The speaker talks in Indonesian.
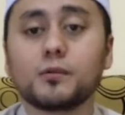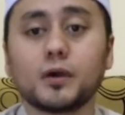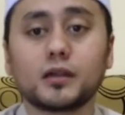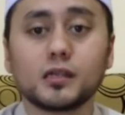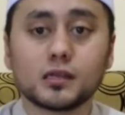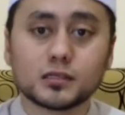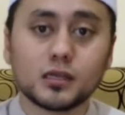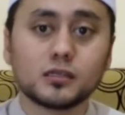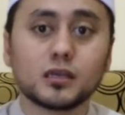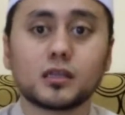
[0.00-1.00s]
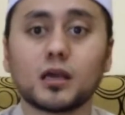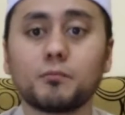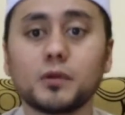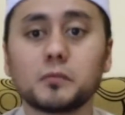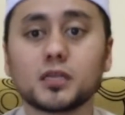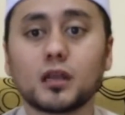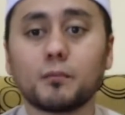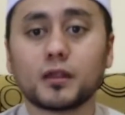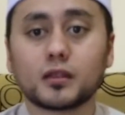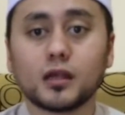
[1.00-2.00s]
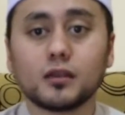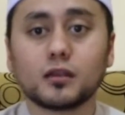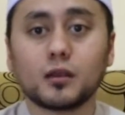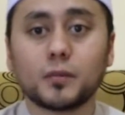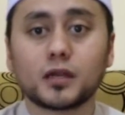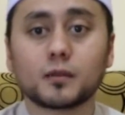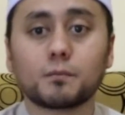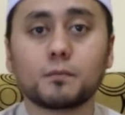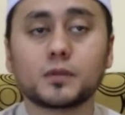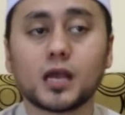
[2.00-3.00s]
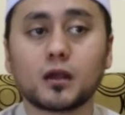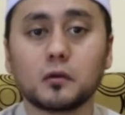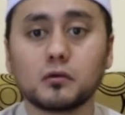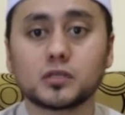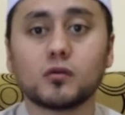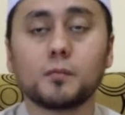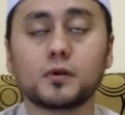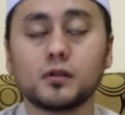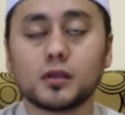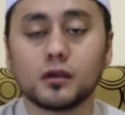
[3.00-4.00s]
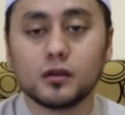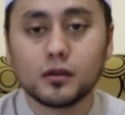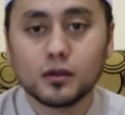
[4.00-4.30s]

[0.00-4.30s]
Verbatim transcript: pribadinya saja tapi menyelamatkan daripada tanggung jawabnya